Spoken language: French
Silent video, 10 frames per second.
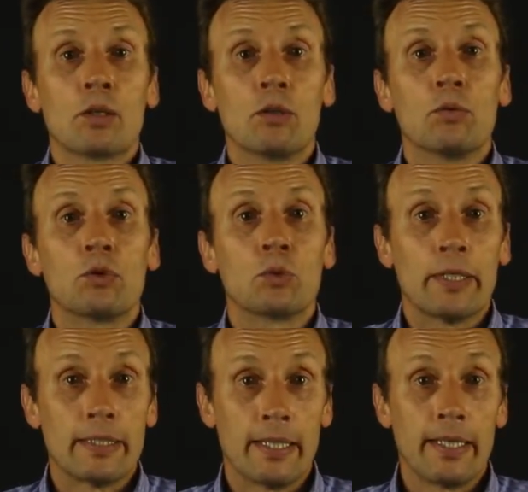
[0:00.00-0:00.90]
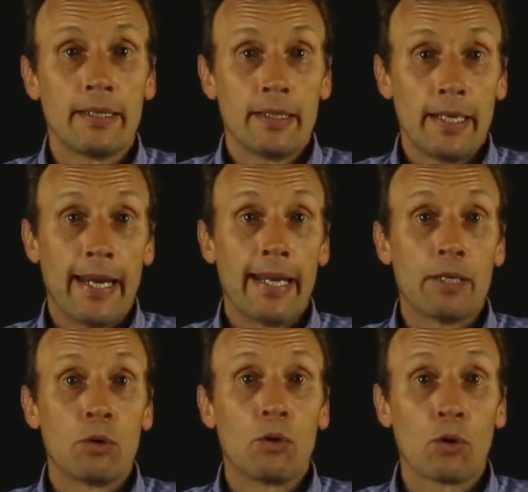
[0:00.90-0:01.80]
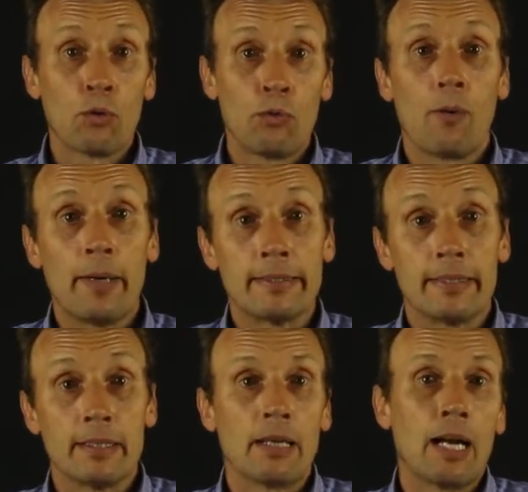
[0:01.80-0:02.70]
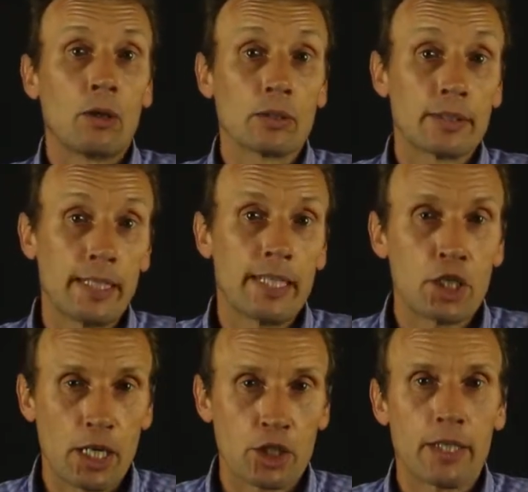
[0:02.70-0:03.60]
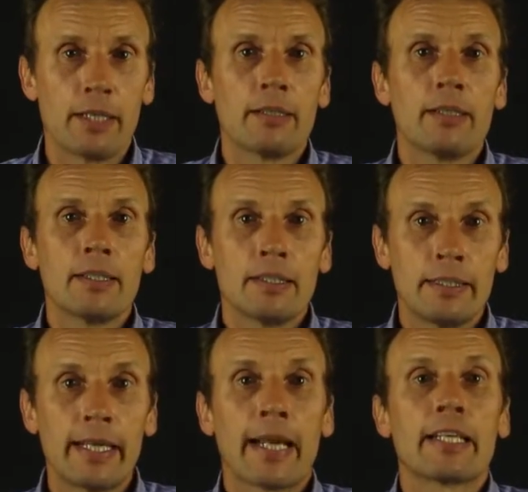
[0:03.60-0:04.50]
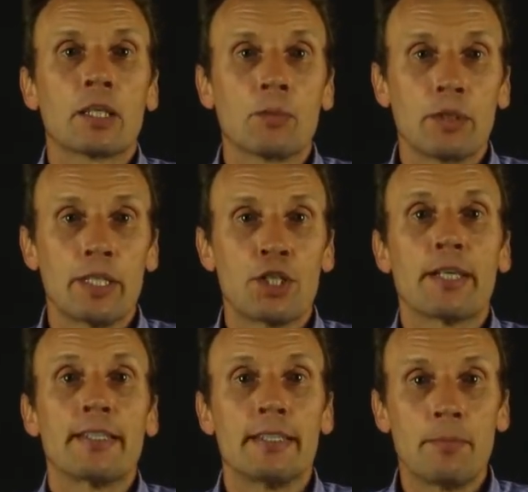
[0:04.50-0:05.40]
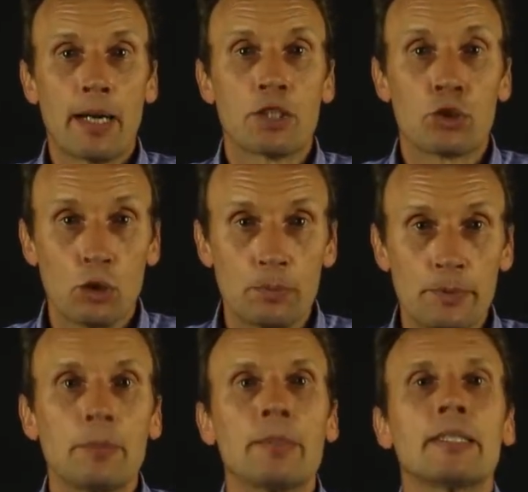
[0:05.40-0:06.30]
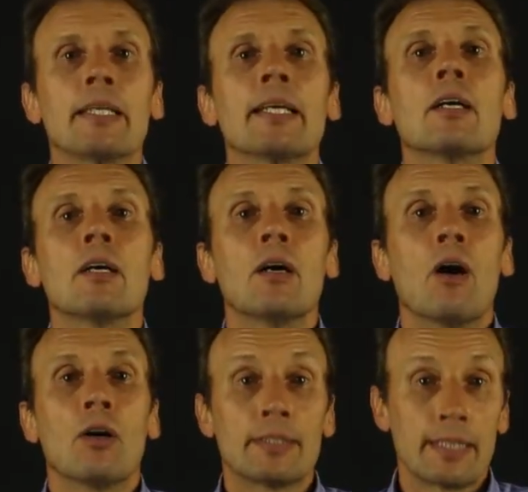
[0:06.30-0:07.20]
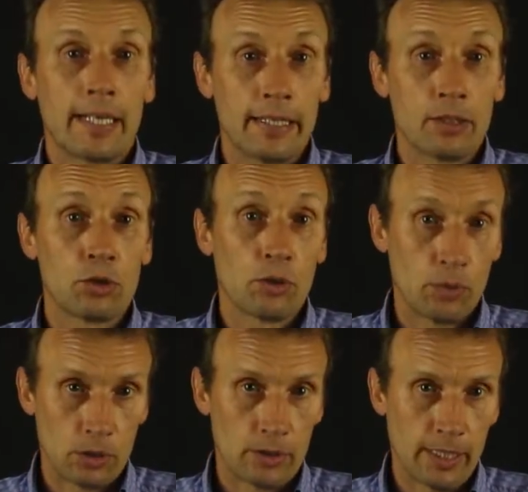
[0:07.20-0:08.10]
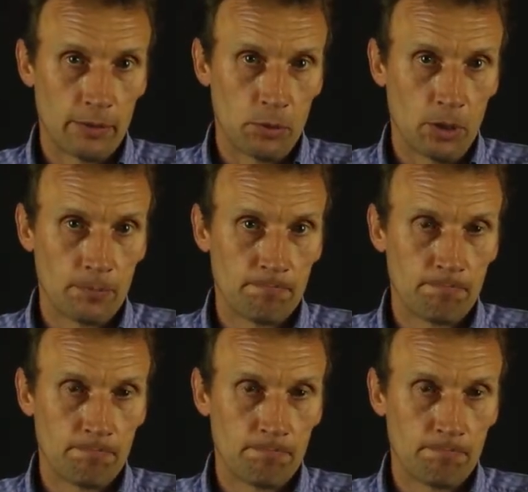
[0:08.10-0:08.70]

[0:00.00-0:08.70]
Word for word: que vous souhaitez et de le reformater. Alors téléchargez directement déjà des images optimisées en taille sur votre serveur.